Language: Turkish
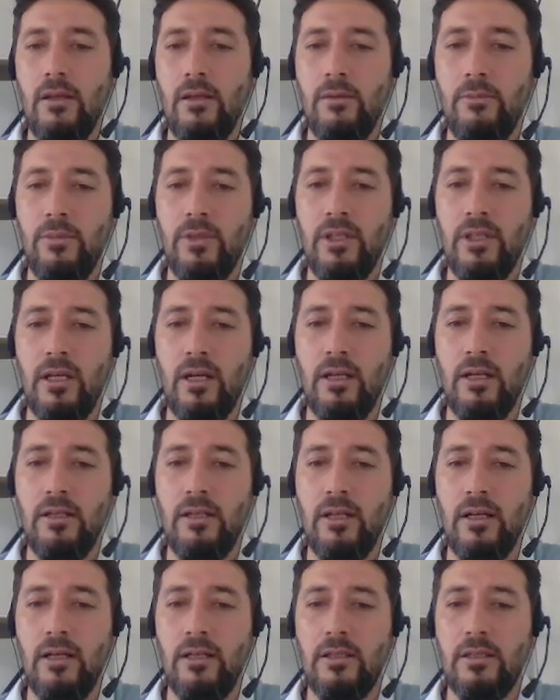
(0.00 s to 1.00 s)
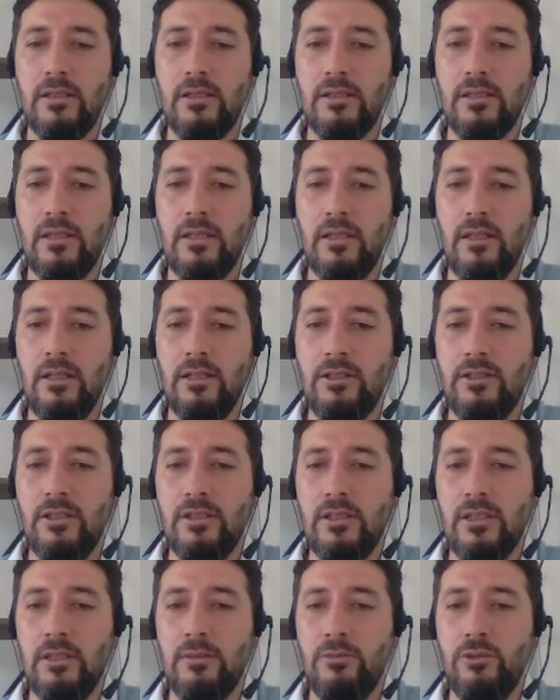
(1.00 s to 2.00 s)
Bir tane daha ikizkenar
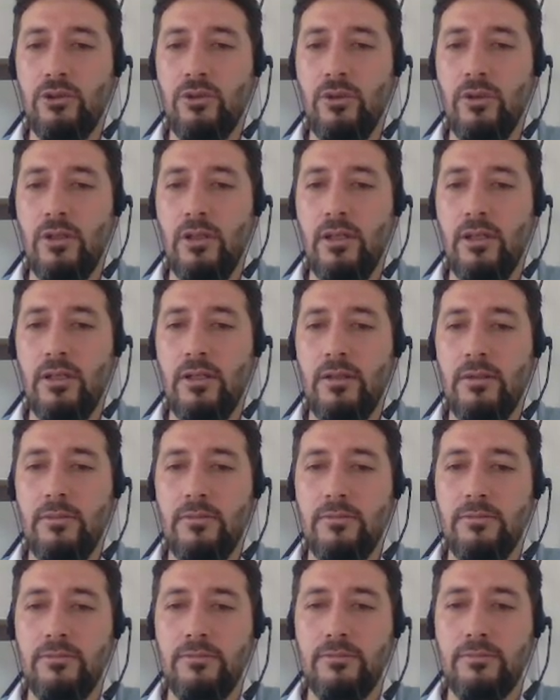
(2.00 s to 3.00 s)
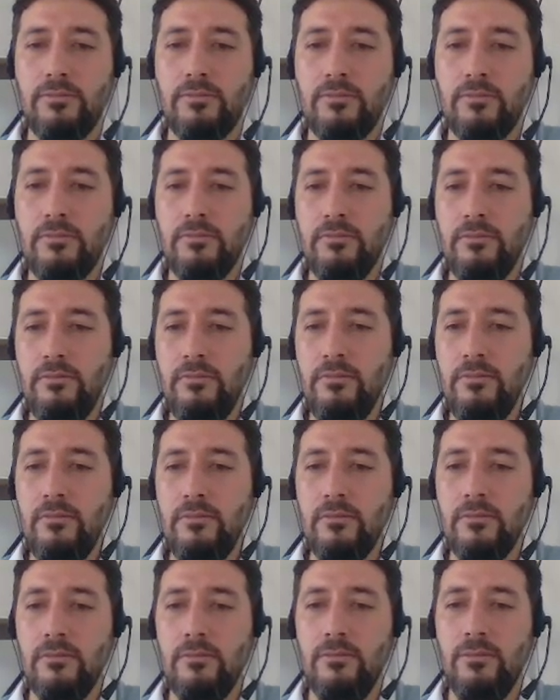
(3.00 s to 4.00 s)
çizelim şöyle.
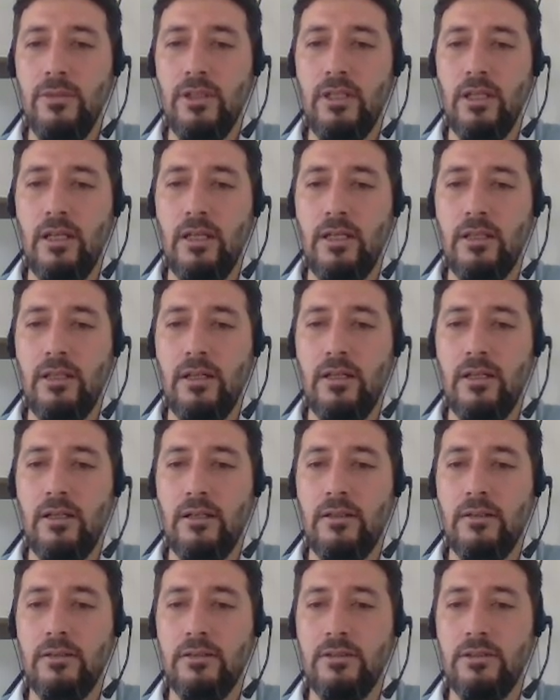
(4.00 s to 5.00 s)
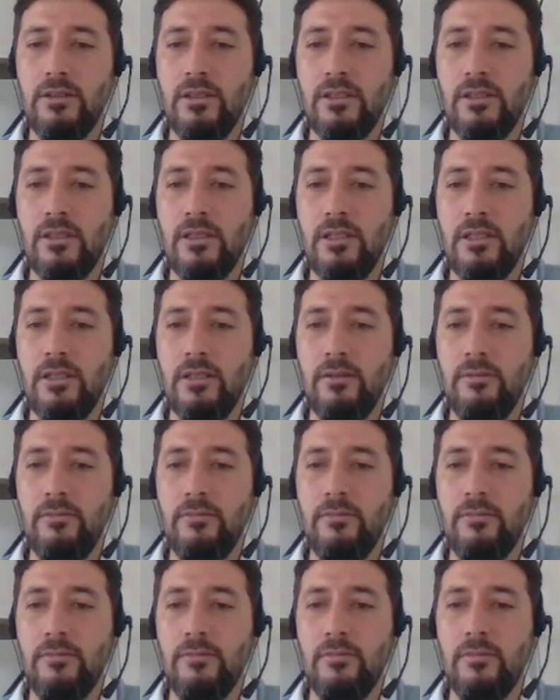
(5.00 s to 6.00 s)
Bir tane daha
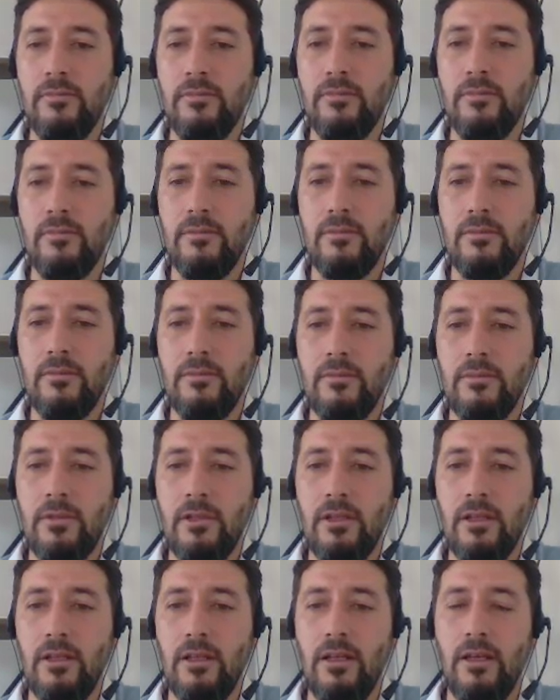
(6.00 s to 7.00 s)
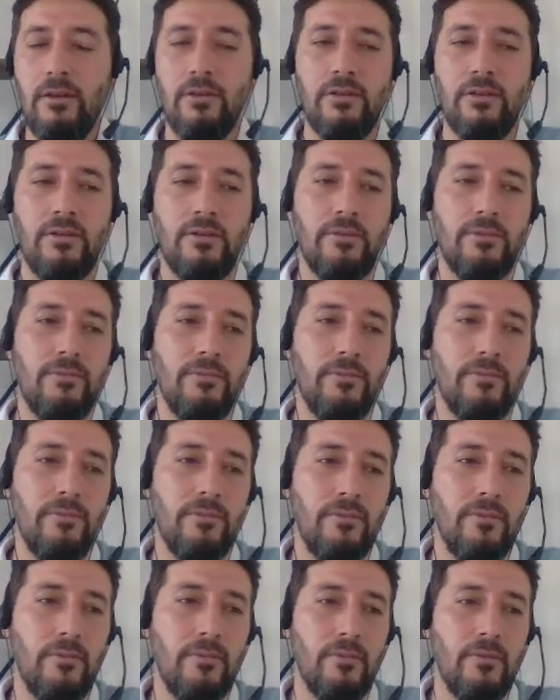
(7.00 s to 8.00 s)
çizelim. Evet.
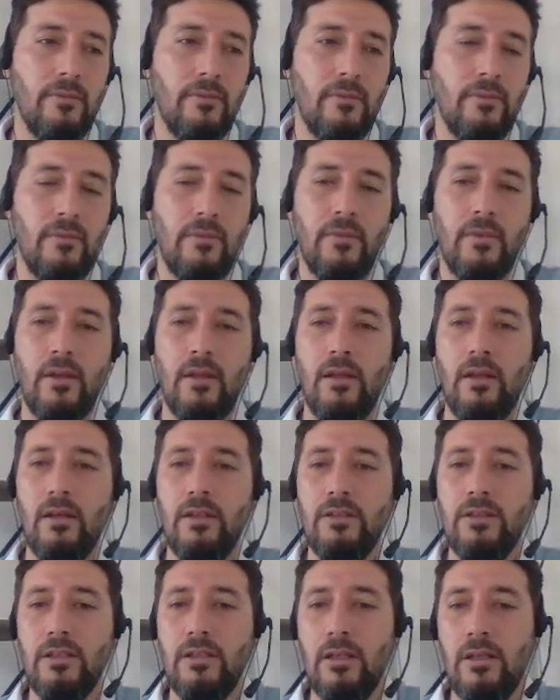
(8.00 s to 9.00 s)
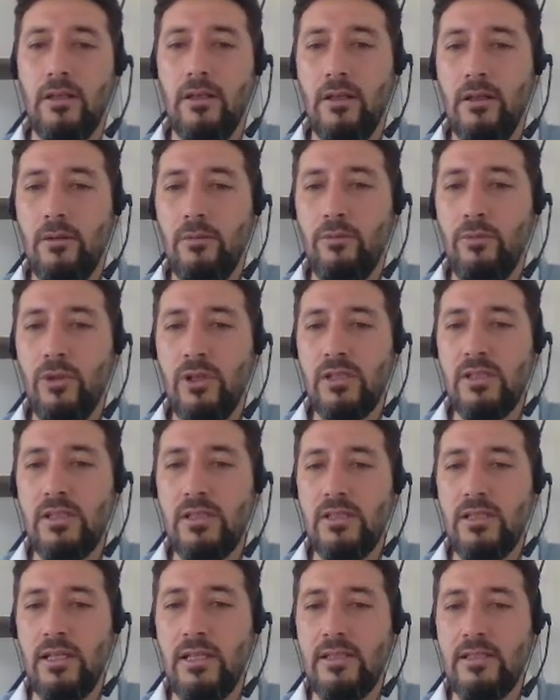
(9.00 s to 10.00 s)
Şimdi
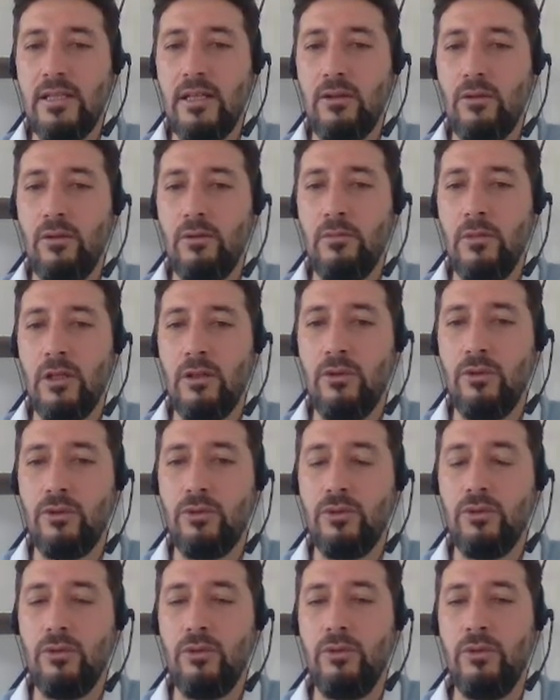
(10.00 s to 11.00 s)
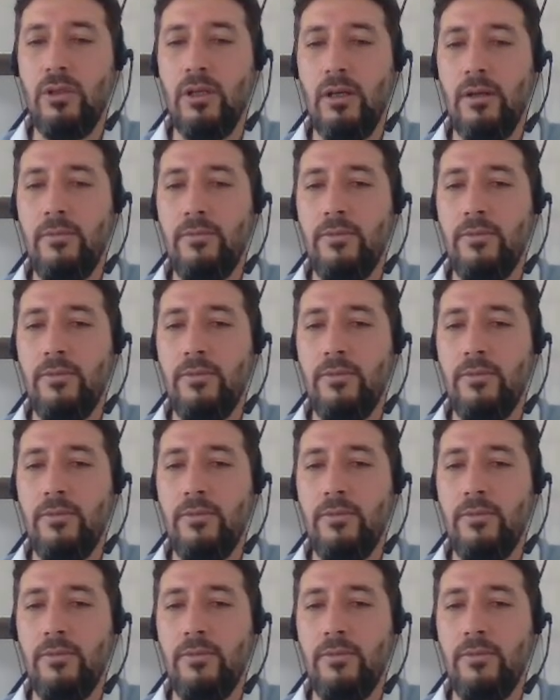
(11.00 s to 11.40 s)
Burası 80 olmak koşuluyla